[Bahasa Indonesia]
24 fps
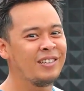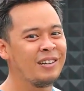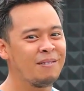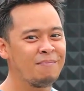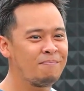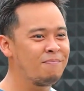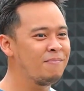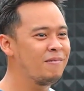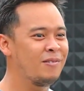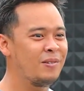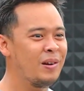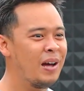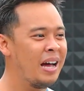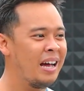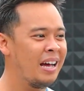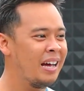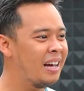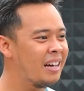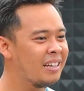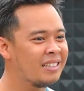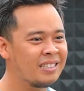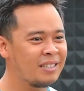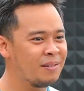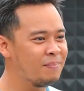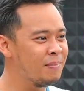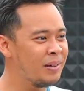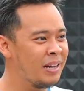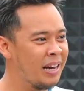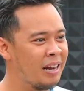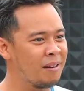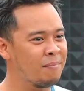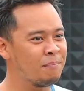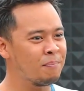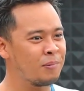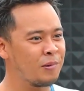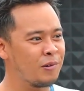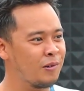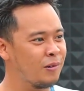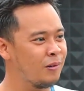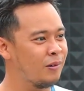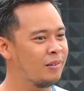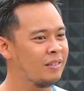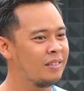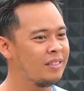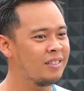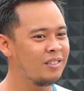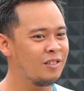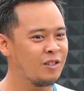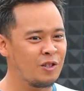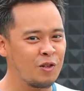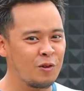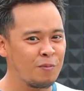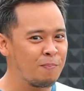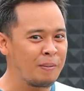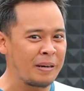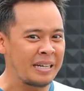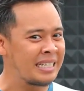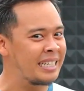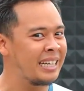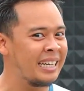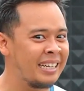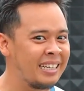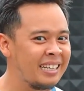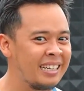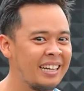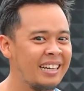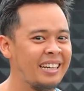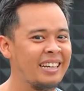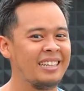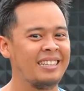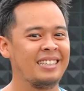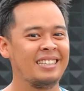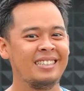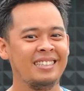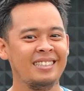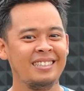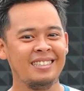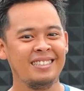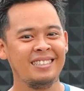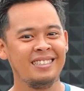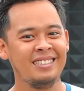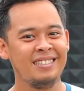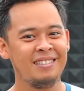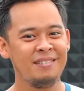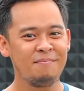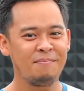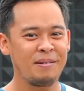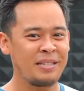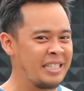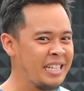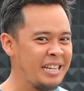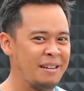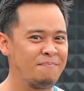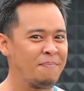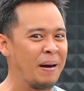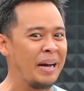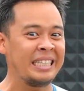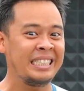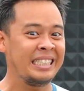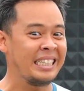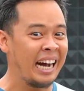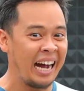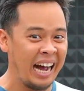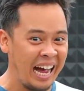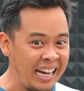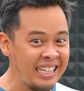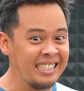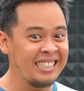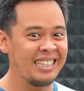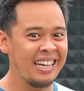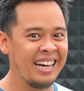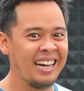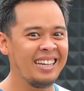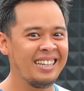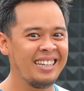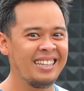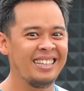Udah udah 97% kayak pasti dipajang aja